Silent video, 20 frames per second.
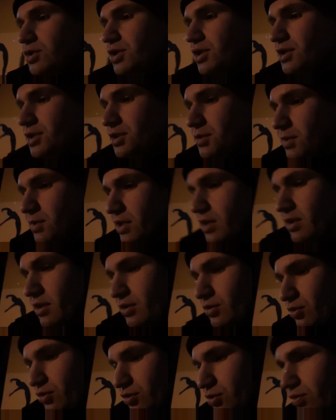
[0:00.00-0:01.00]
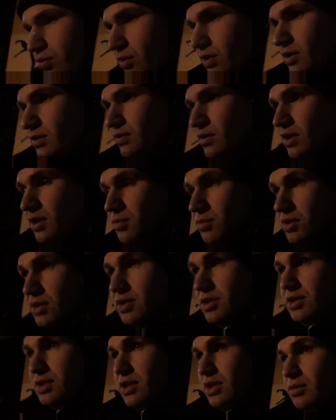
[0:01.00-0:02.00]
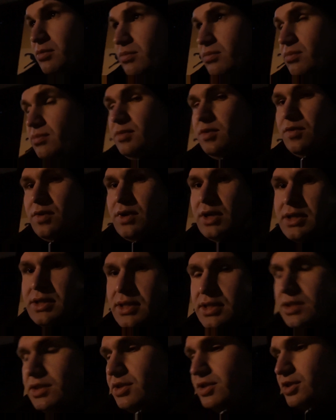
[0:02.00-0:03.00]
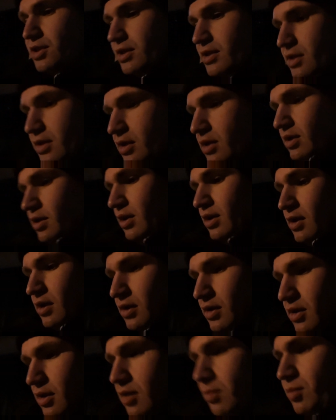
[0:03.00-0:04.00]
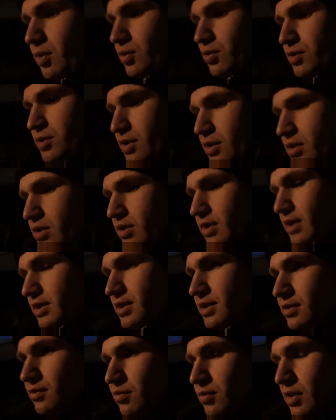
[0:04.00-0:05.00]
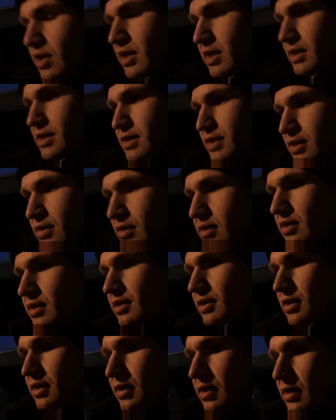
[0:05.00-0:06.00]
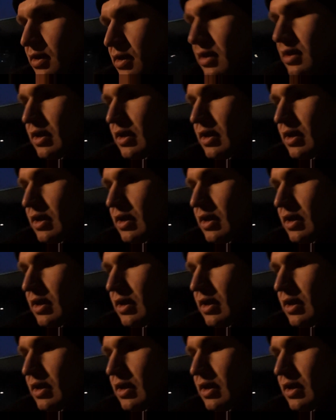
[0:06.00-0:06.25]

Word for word: очередь, несмотря на то, что у нас время 7.20 сейчас, Тороплюсь сходить в магазин Lidl,